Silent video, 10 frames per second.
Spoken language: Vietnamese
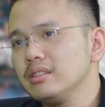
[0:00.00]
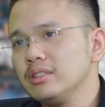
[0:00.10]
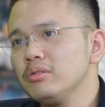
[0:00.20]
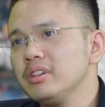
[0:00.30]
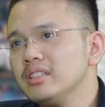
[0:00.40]
Thì
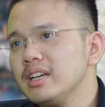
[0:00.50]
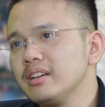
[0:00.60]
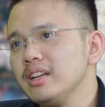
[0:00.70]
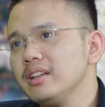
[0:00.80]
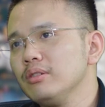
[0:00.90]
tôi nghĩ rằng
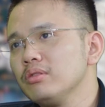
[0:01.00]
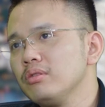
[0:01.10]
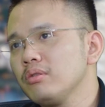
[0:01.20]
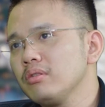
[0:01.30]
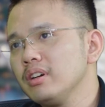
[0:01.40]
đây là yếu tố
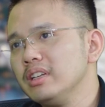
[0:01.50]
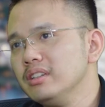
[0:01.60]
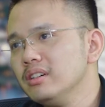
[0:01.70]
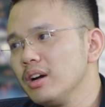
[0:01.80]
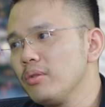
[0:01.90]
gần
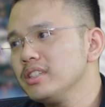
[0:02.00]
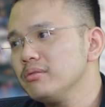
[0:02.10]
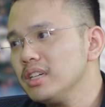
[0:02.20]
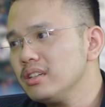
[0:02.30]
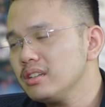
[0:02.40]
như là quan
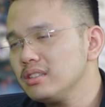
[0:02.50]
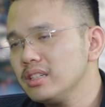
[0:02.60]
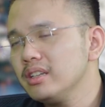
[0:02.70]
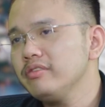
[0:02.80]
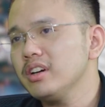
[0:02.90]
trọng nhất
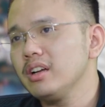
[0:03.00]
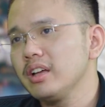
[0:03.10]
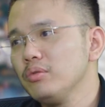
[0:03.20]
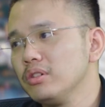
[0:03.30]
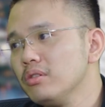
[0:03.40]
dẫn đến việc là
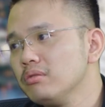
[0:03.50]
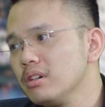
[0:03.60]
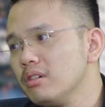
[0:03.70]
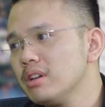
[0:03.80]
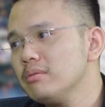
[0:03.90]
cái nguồn cung
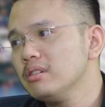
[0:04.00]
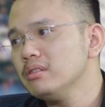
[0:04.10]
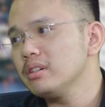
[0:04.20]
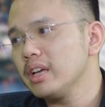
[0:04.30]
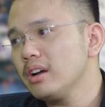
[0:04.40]
nó không đáp ứng
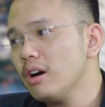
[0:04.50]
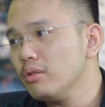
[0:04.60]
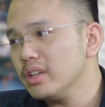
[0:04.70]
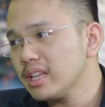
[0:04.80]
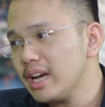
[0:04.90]
được cái cầu
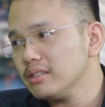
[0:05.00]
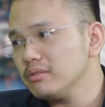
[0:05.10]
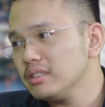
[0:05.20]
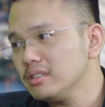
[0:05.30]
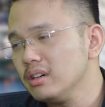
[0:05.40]
hiện tại trong
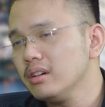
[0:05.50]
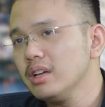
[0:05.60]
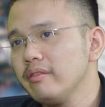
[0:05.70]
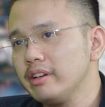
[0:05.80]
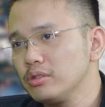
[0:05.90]
thị trường,
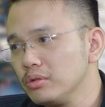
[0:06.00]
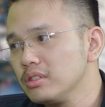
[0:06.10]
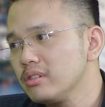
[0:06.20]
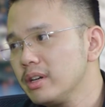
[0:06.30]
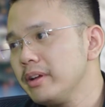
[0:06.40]
phải sụt
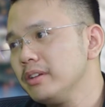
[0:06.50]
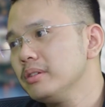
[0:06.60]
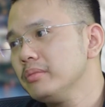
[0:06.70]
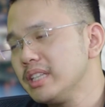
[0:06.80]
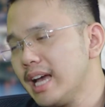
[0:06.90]
sau năm
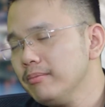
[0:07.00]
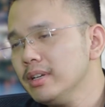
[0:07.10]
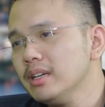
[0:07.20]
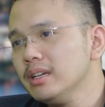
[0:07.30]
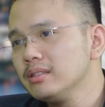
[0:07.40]
2018.
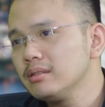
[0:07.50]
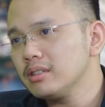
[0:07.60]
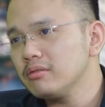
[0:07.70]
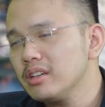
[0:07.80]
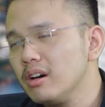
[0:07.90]

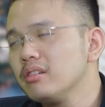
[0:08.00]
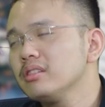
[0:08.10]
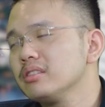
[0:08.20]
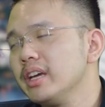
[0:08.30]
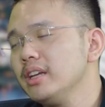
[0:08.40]
Trong khi đó
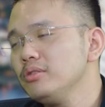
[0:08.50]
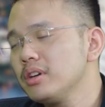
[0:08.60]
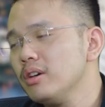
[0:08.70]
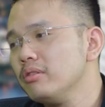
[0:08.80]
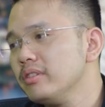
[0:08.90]
thực tế nhu
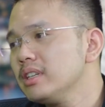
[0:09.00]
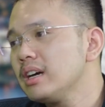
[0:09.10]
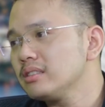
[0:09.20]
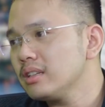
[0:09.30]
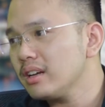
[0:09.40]
cầu vẫn
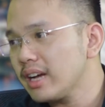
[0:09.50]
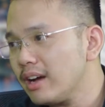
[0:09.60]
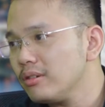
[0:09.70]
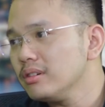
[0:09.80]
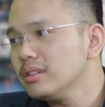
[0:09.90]
đang rất là
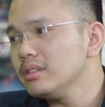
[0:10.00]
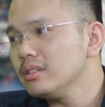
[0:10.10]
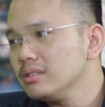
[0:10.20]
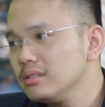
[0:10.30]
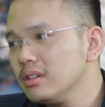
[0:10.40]
cao.
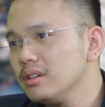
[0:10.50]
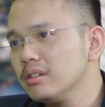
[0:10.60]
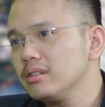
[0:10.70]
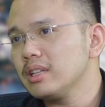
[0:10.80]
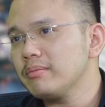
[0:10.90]

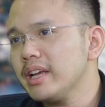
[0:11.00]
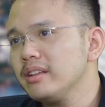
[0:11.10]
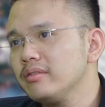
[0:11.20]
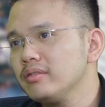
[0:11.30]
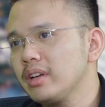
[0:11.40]
Năm
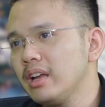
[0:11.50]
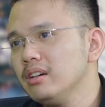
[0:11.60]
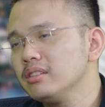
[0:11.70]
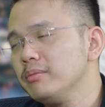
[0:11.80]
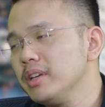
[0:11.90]
nay cái
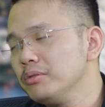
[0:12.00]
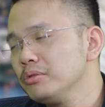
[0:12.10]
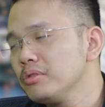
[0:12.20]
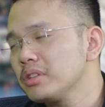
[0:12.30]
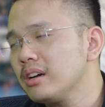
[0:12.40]
lượng tìm kiếm chúng
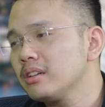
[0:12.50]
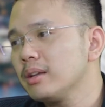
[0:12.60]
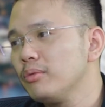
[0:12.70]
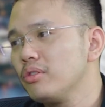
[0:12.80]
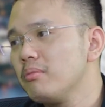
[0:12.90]
tôi tăng
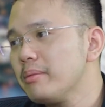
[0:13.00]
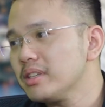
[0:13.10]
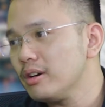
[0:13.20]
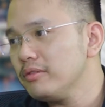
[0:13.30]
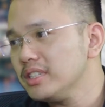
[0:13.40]
tầm khoảng độ
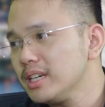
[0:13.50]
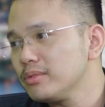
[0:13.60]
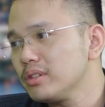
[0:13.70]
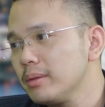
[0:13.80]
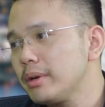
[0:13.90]
36%
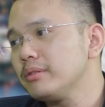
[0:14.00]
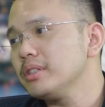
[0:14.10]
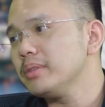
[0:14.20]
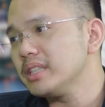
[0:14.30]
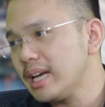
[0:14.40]
so năm
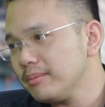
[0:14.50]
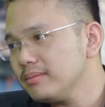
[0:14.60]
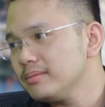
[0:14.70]
2018.